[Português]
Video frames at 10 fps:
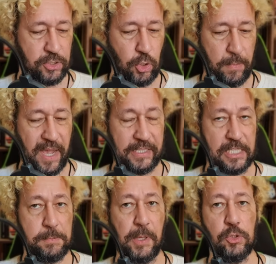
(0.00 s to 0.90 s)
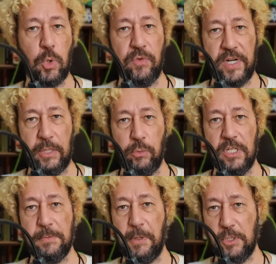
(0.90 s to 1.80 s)
tomadas pelos
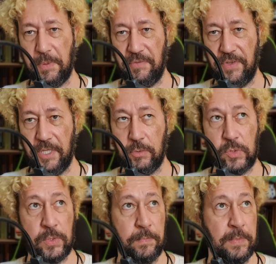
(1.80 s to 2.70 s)
governadores e pelos prefeitos